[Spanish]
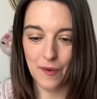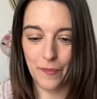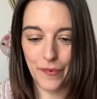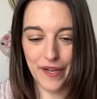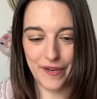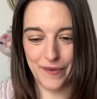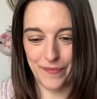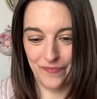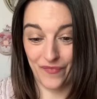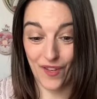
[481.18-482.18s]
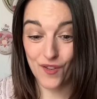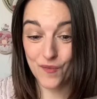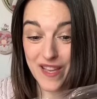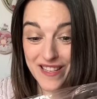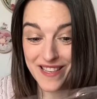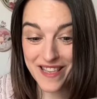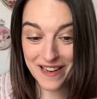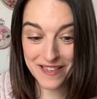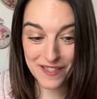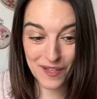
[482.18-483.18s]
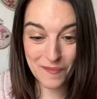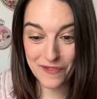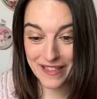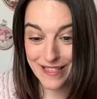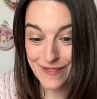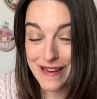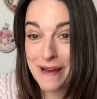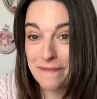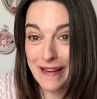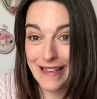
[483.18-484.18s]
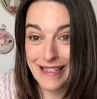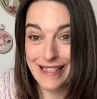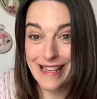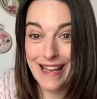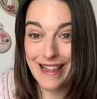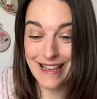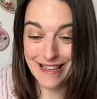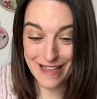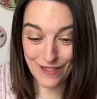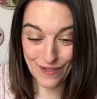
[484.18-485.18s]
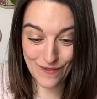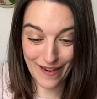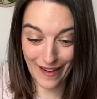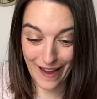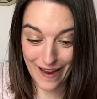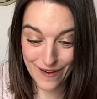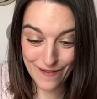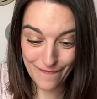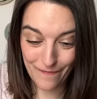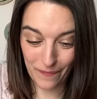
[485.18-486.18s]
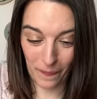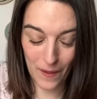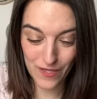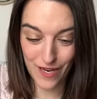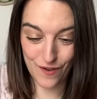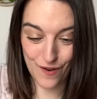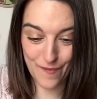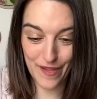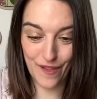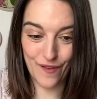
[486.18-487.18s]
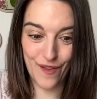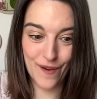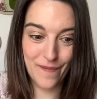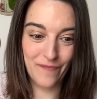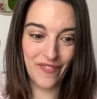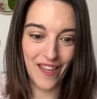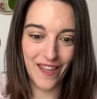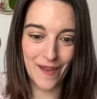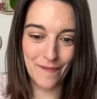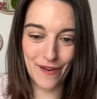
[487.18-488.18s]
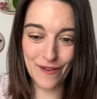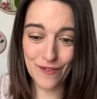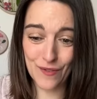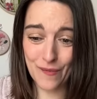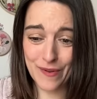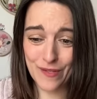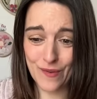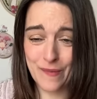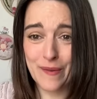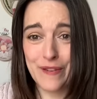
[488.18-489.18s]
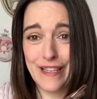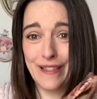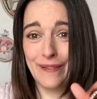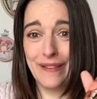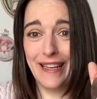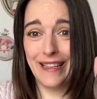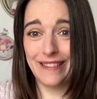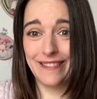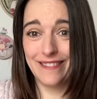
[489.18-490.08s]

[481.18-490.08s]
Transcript: Bueno, os voy a enseñar esto porque es una pasada. Esto es un regalo. O sea, no lo he pedido yo. Pero es súper, súper bonito, mirad.